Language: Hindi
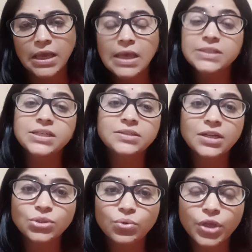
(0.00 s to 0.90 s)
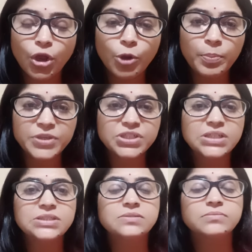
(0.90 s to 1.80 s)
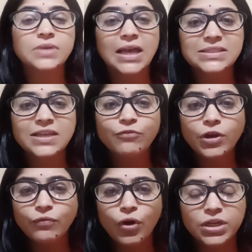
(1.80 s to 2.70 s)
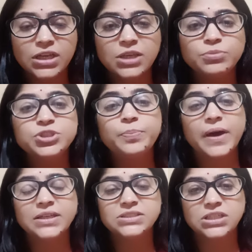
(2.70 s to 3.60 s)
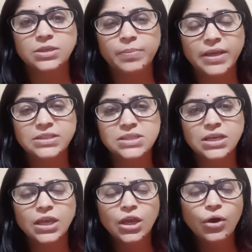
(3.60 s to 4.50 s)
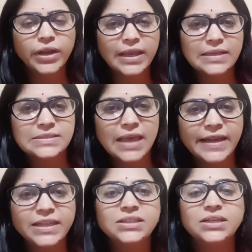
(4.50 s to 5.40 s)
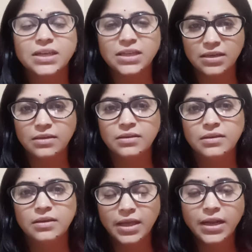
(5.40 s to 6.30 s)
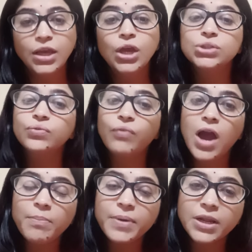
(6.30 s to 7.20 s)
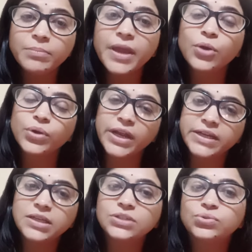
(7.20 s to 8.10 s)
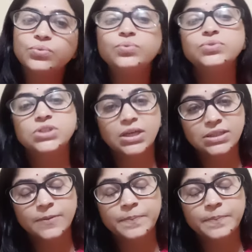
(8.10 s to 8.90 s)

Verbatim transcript: सिर दर्द हो गया और पेशेंट इज़ आस्किंग फॉर वाटर कि मुझे पानी चाहिए पानी चाहिए और एक एनजाइटी दिख रही है है ना तो वहाँ पर हम एकोनाइट के थ्रू जाते हैं